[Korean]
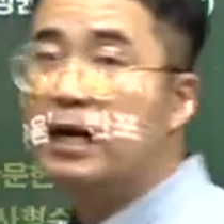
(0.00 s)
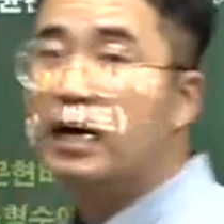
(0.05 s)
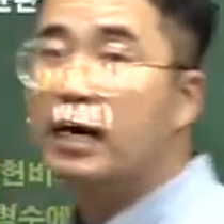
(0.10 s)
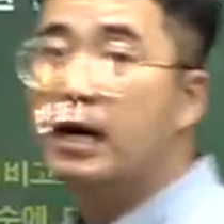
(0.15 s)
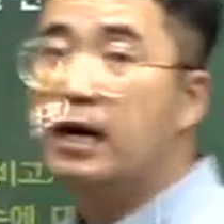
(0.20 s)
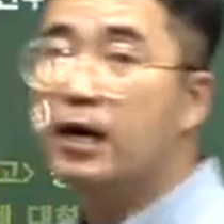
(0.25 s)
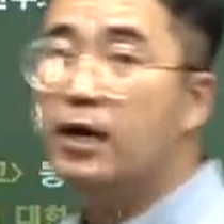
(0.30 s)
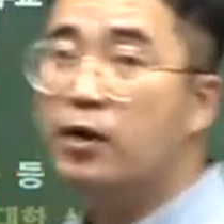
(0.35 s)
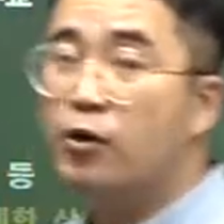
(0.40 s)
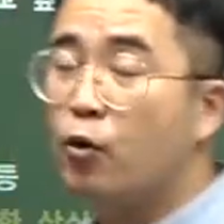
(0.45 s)

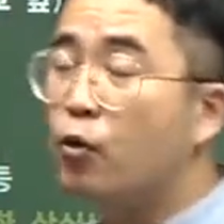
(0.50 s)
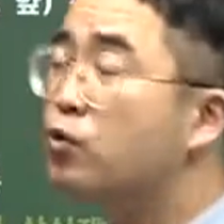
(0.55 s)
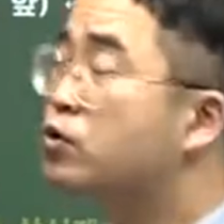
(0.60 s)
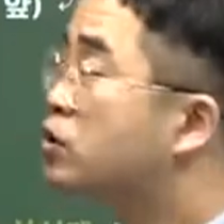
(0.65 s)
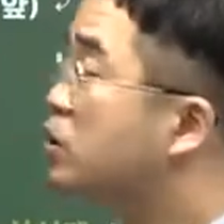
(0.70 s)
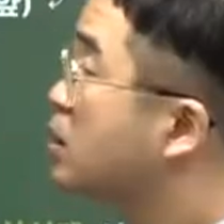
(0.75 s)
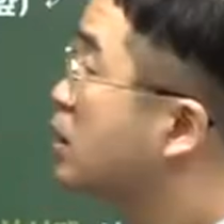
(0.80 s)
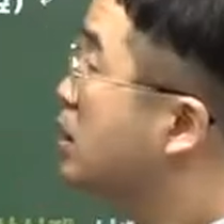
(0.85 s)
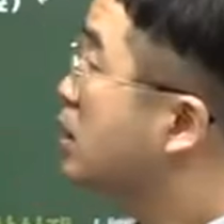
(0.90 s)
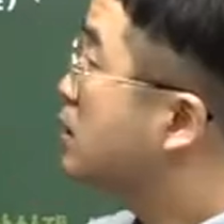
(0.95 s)
아, 요건
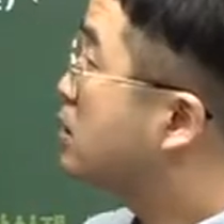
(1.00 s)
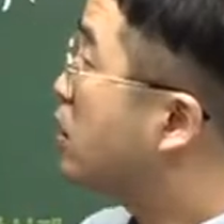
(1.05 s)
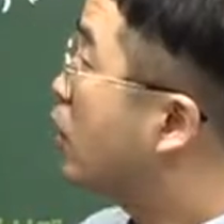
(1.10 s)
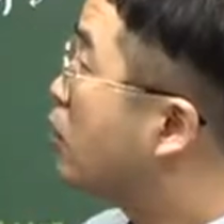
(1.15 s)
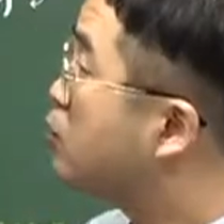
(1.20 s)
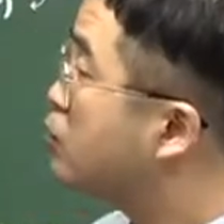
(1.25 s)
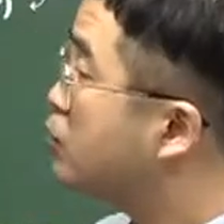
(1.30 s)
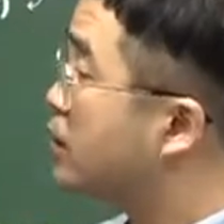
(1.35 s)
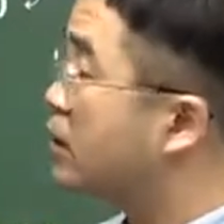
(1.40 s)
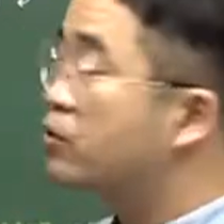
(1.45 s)

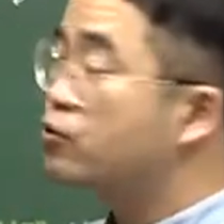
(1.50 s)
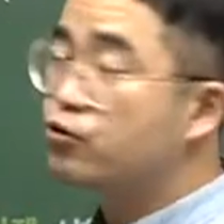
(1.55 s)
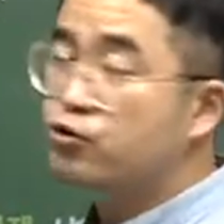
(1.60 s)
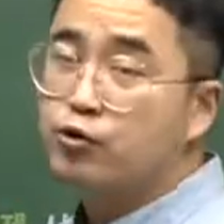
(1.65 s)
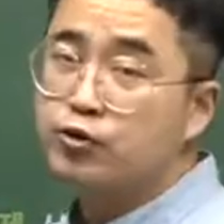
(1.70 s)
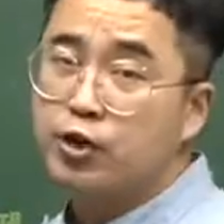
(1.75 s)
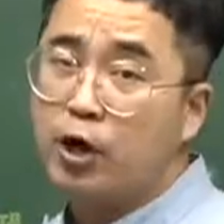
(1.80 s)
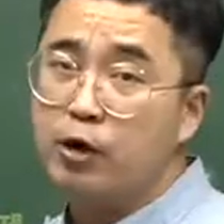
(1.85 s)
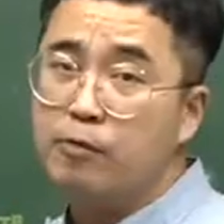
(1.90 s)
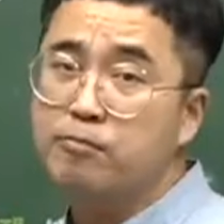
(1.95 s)
영조 때는 주로
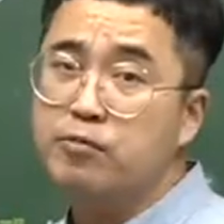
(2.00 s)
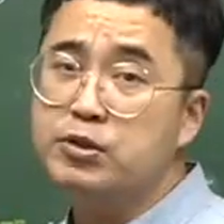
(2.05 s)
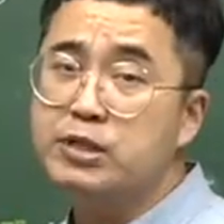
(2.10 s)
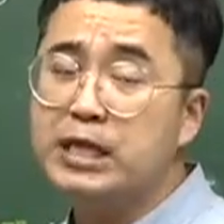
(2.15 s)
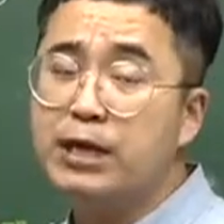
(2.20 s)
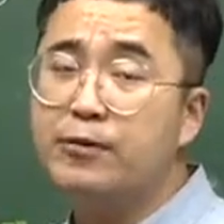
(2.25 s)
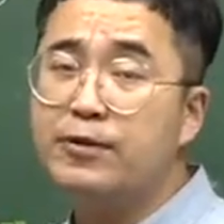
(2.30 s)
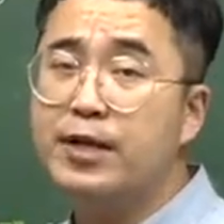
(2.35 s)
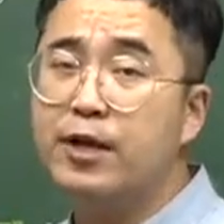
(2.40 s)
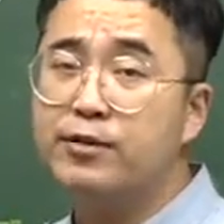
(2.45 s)
정부
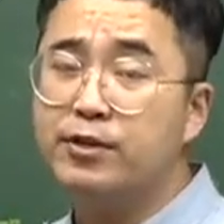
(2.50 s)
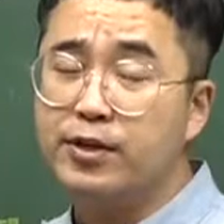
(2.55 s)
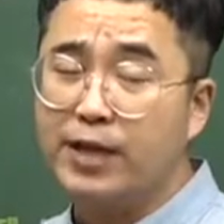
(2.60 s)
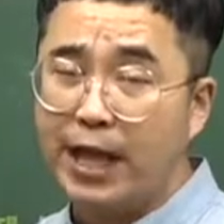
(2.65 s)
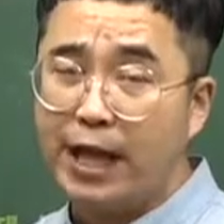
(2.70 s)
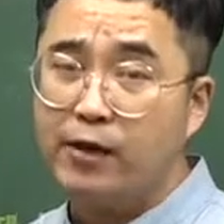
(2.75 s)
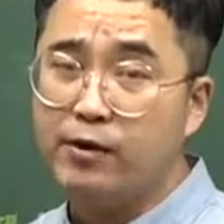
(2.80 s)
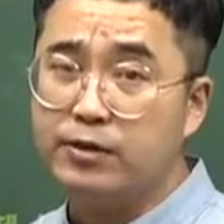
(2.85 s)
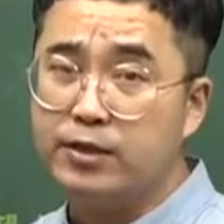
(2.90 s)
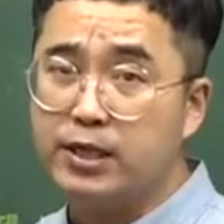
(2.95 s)
차원의 어떤
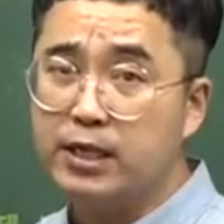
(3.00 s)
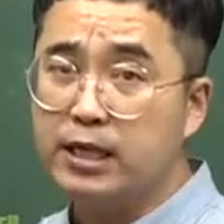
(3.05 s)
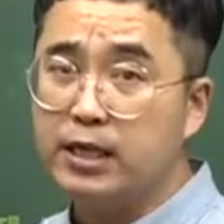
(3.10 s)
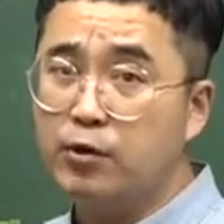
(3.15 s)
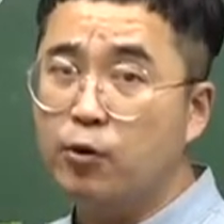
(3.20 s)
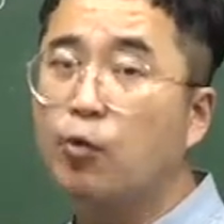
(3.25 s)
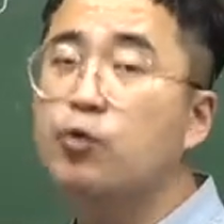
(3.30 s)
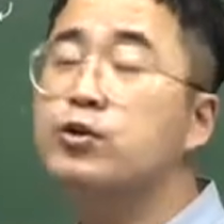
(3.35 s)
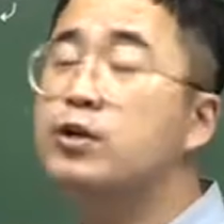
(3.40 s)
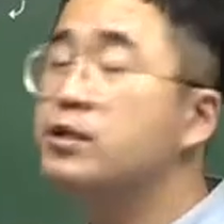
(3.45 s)
개혁들.
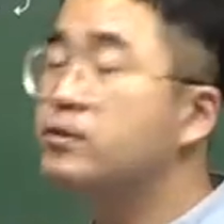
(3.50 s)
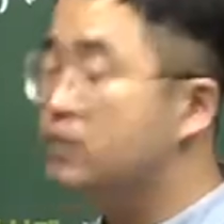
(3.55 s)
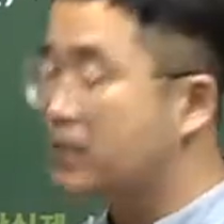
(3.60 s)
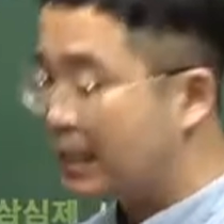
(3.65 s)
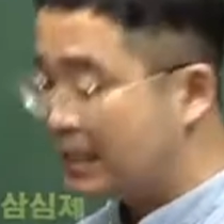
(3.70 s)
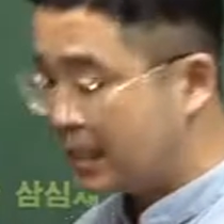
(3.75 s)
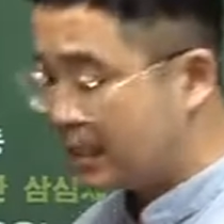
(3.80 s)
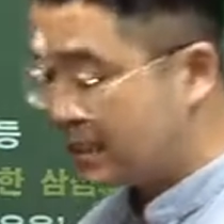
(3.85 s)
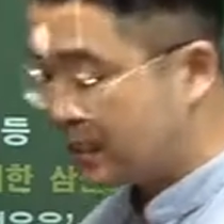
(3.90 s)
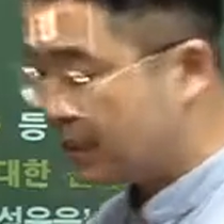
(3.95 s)
요거는
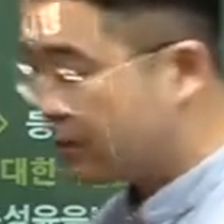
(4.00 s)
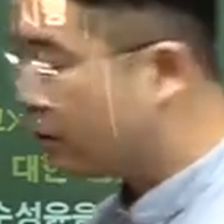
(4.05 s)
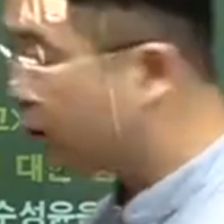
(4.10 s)
사실상